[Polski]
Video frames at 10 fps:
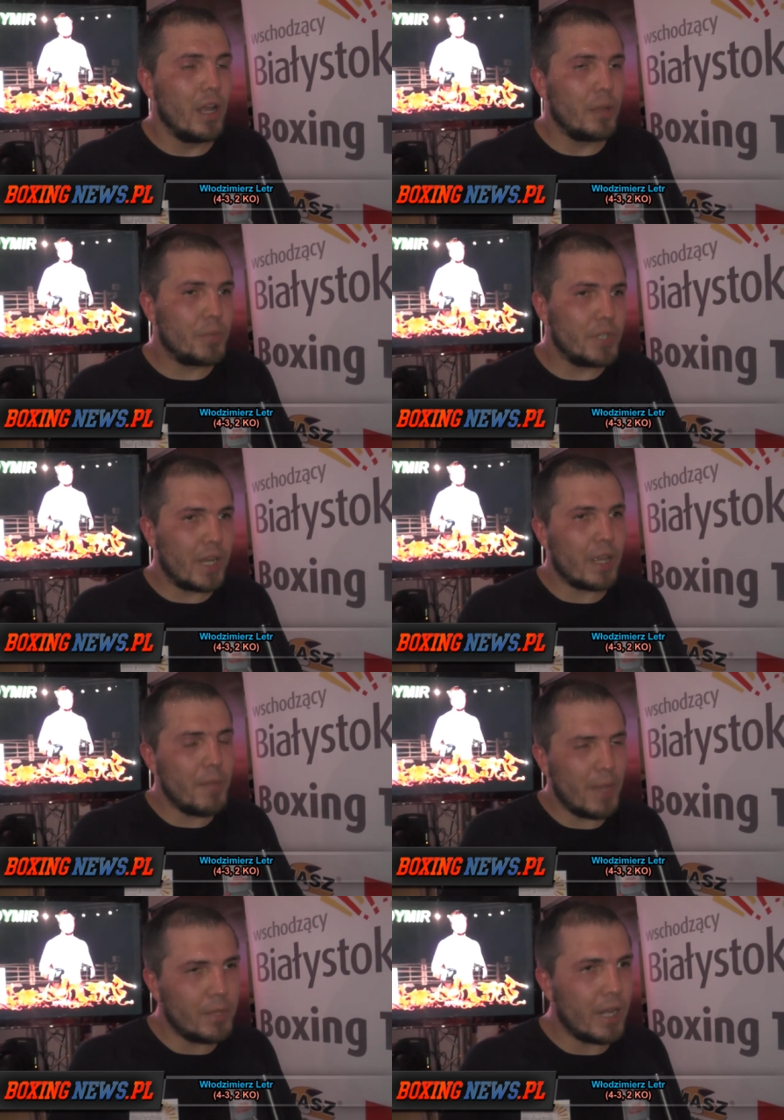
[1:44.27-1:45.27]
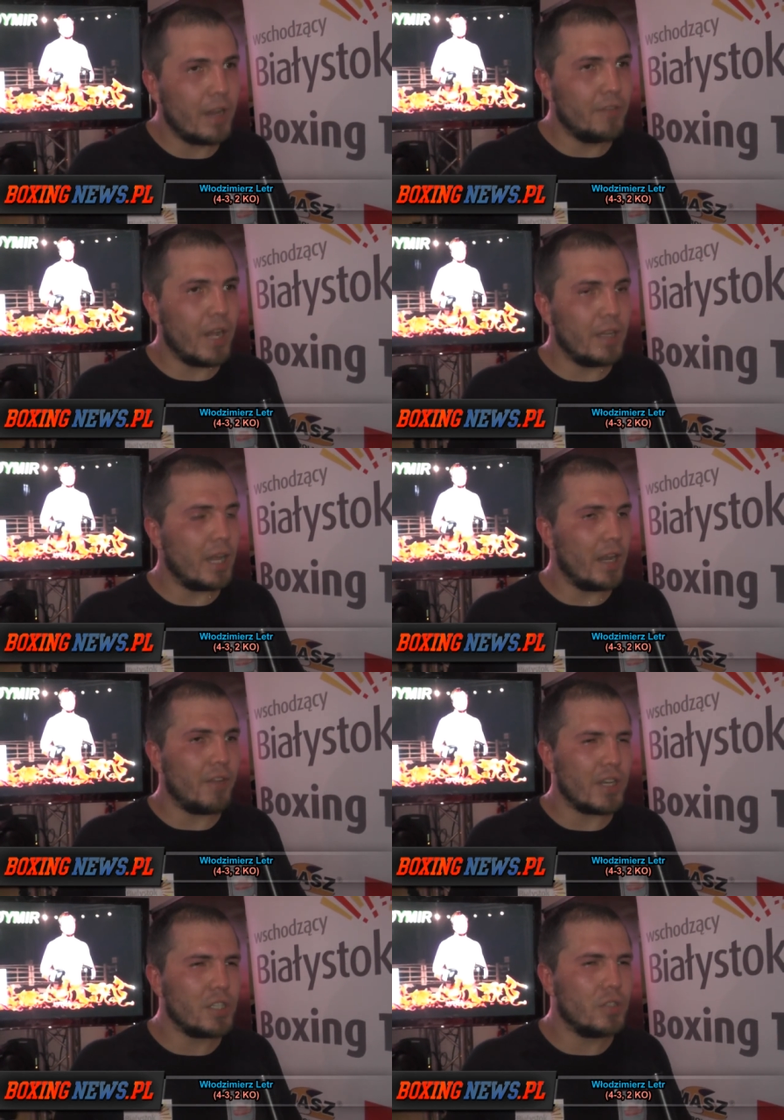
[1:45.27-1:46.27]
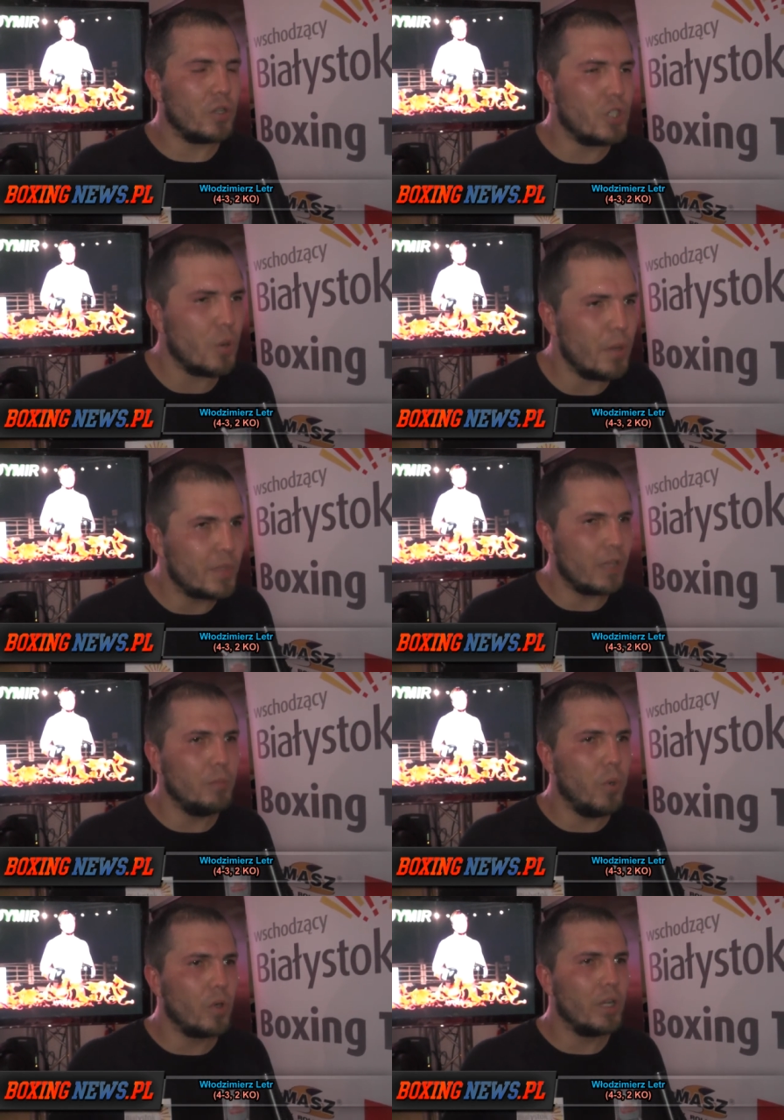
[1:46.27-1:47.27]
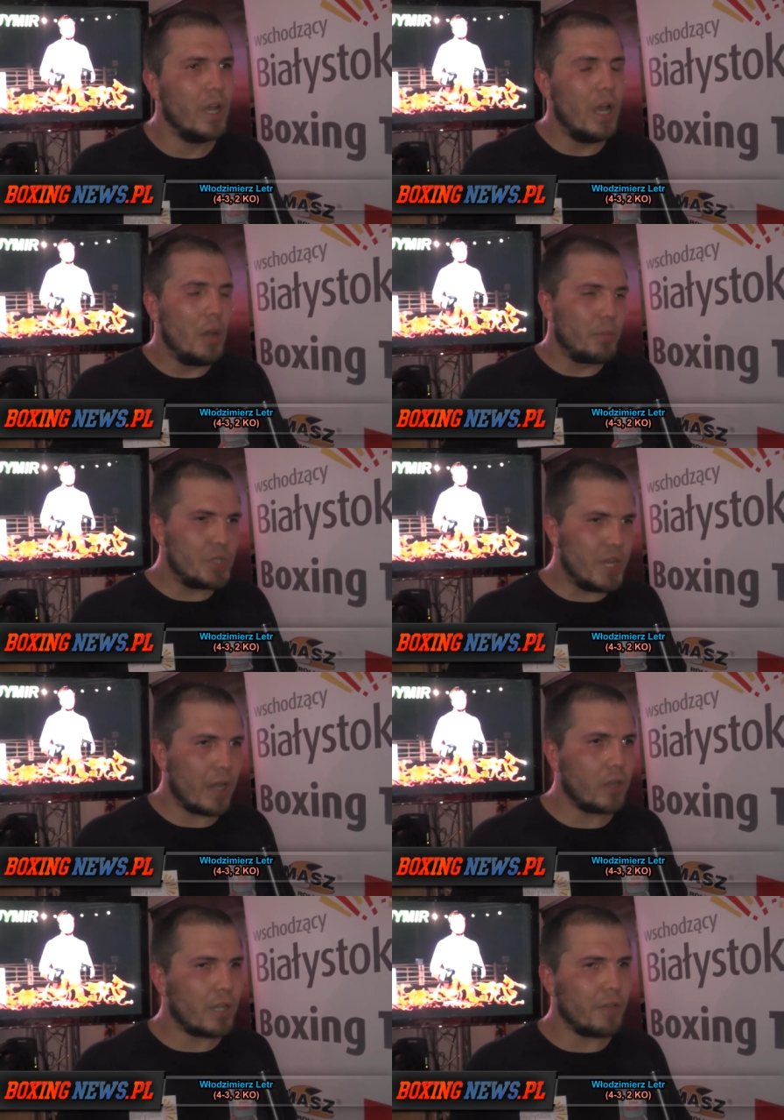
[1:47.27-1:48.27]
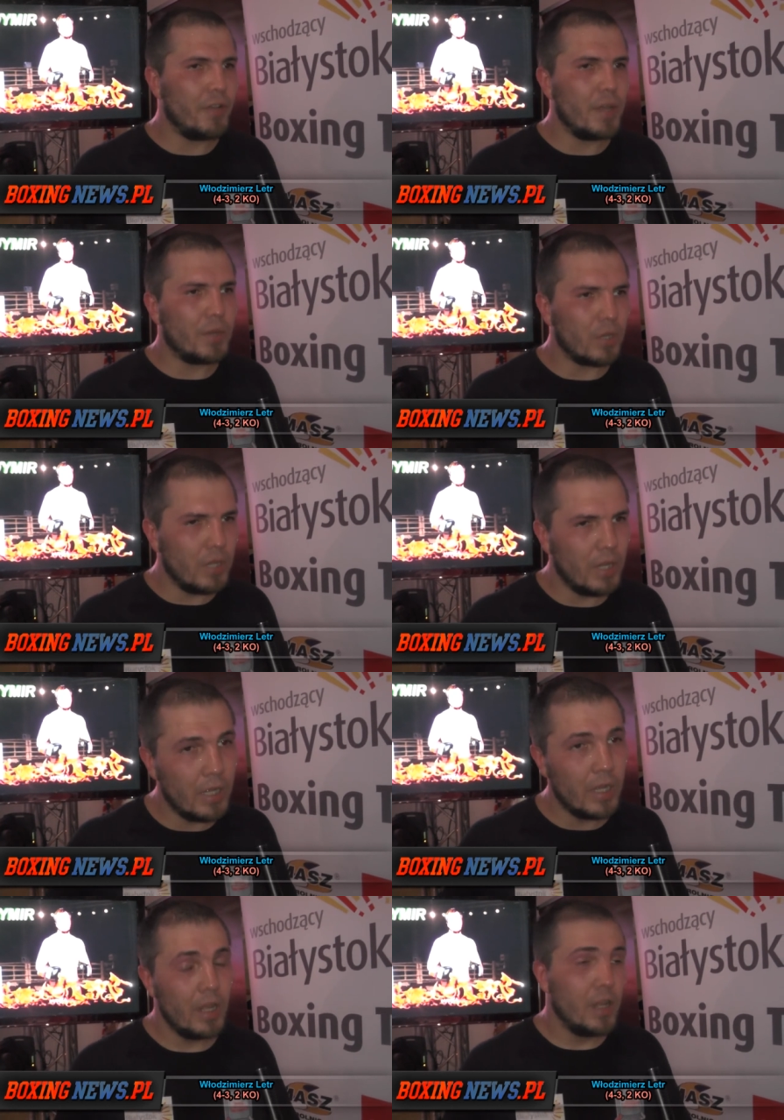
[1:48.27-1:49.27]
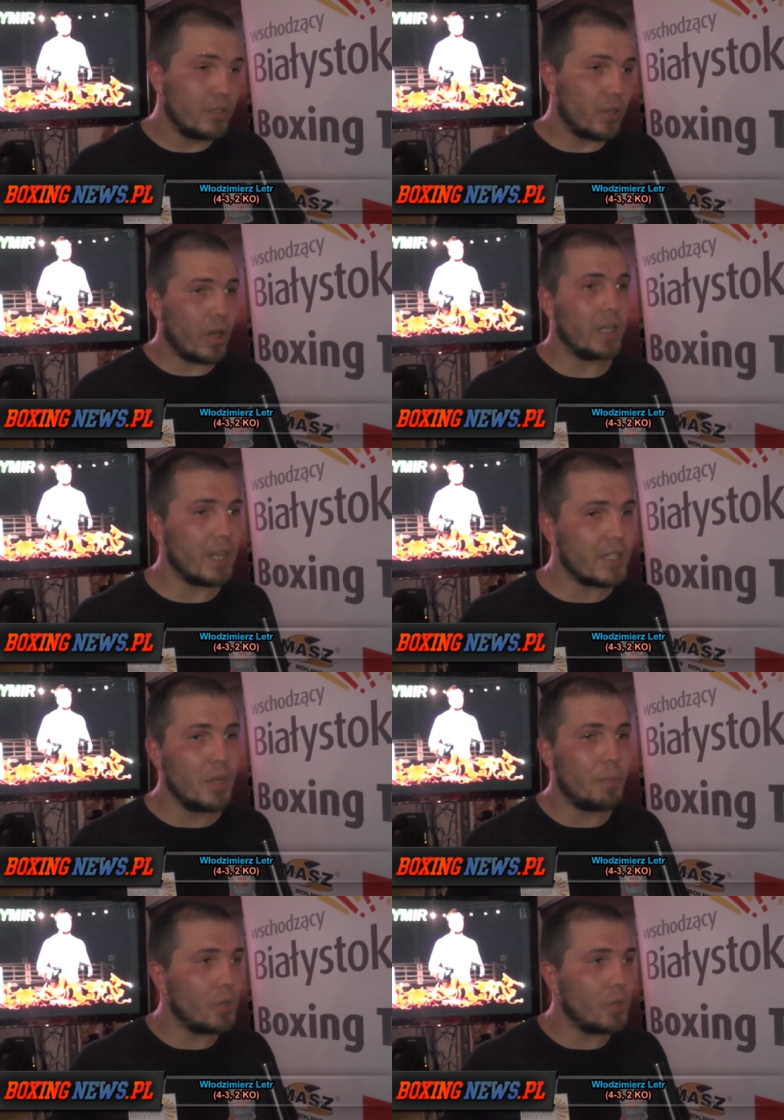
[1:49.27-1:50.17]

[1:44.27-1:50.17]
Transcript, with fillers: I później jak ja miałem dalej, dalej walczyć, to czułem ten ból. Później jak go trafiłem, to trochę tak się